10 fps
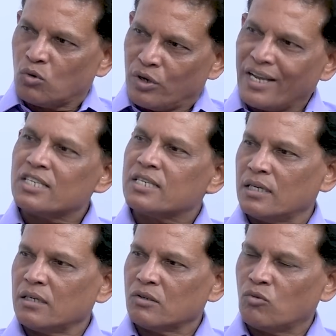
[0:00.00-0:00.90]

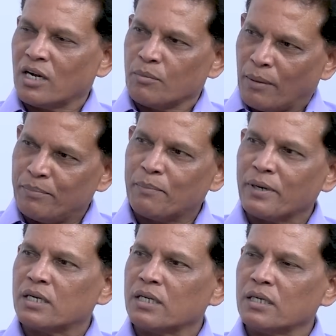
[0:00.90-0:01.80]
కొనేసి వాళ్ళని
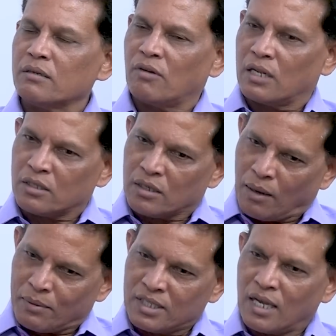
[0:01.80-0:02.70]
మభ్యపెట్టి
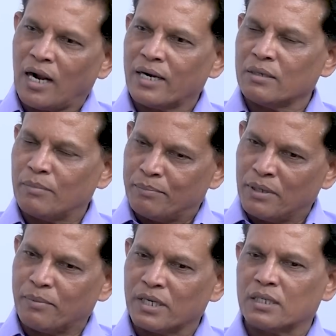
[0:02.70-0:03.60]
వాళ్ళతో ఆడి
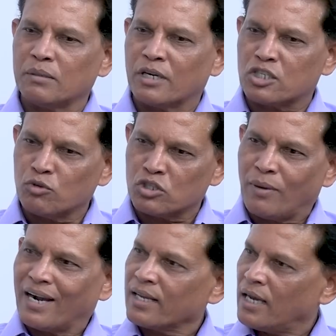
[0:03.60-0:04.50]
మభ్యపెట్టి మసిబూసి
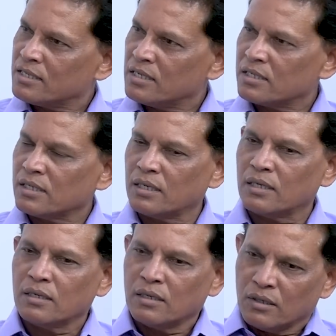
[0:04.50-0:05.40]
మారడికాయ చేసి
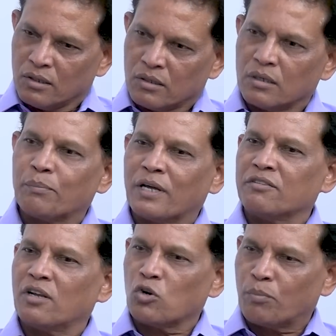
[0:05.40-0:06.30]

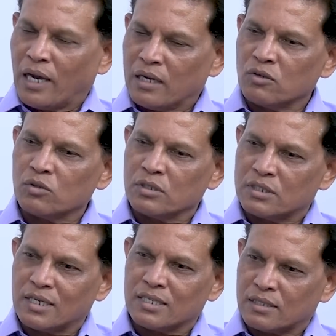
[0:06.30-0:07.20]
పదివేల రూపాయలు
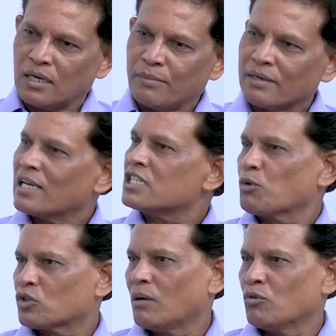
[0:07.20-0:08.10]
ఇచ్చేస్తే మేము
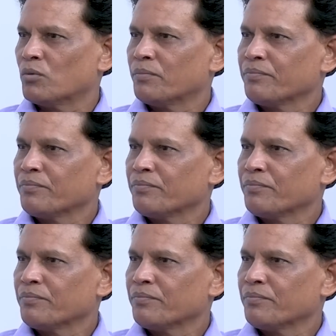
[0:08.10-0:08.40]
గెలిచిపోతాము